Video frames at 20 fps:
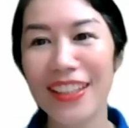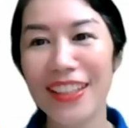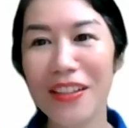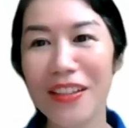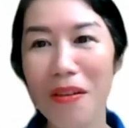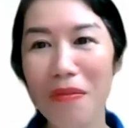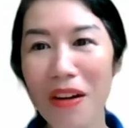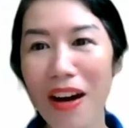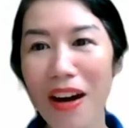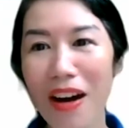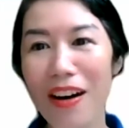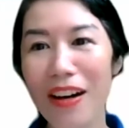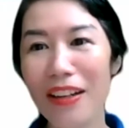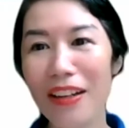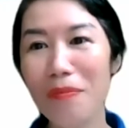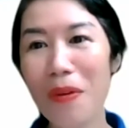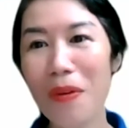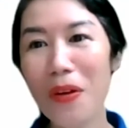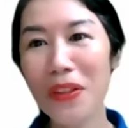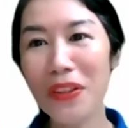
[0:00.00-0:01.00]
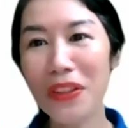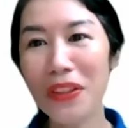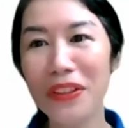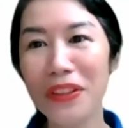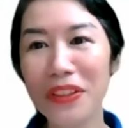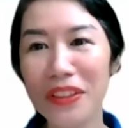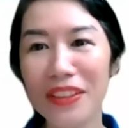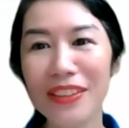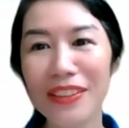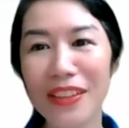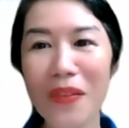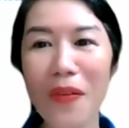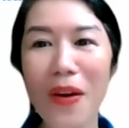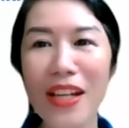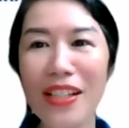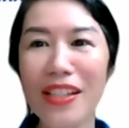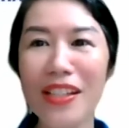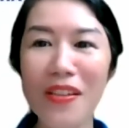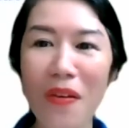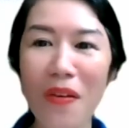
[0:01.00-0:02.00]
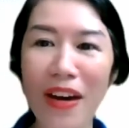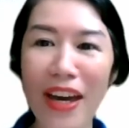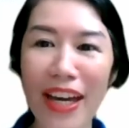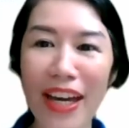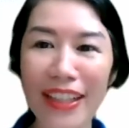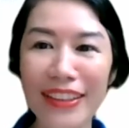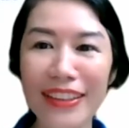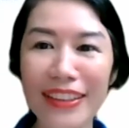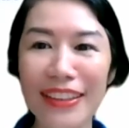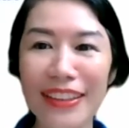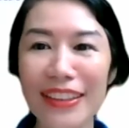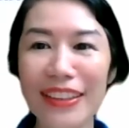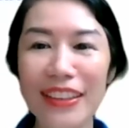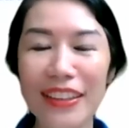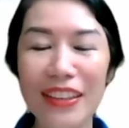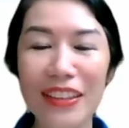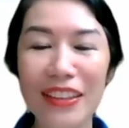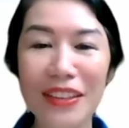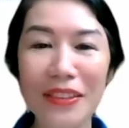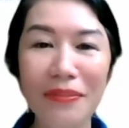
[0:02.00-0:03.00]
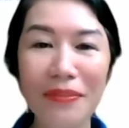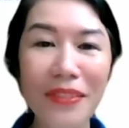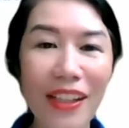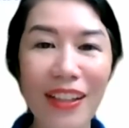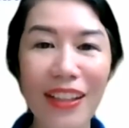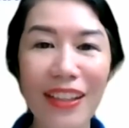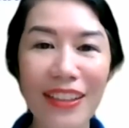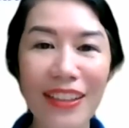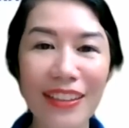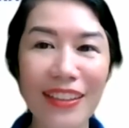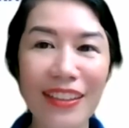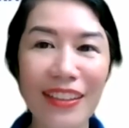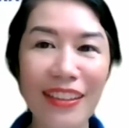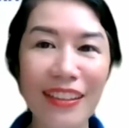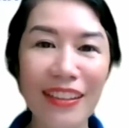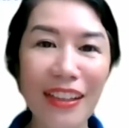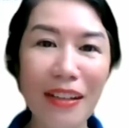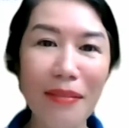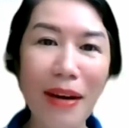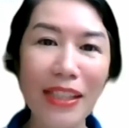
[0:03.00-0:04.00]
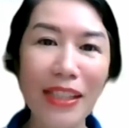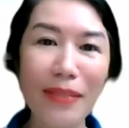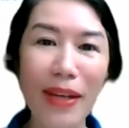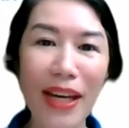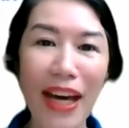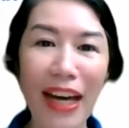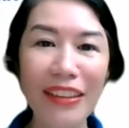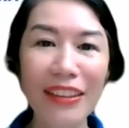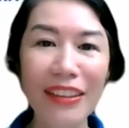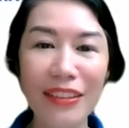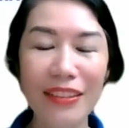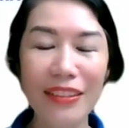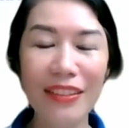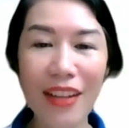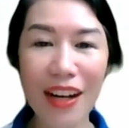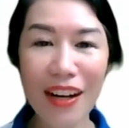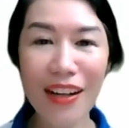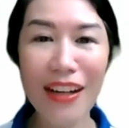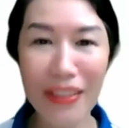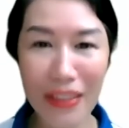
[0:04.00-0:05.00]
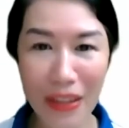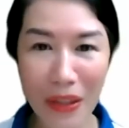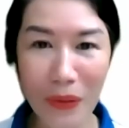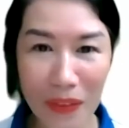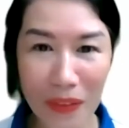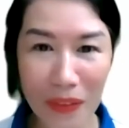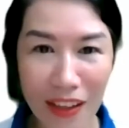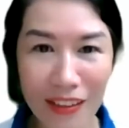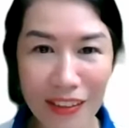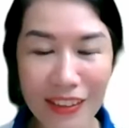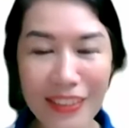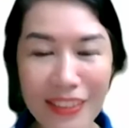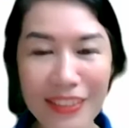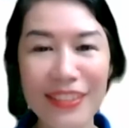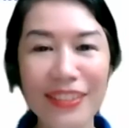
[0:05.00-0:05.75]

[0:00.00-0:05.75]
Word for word: đúng rồi môi trường thói quen sinh hoạt đúng rồi các bạn bị ảnh hưởng rất là nhiều thứ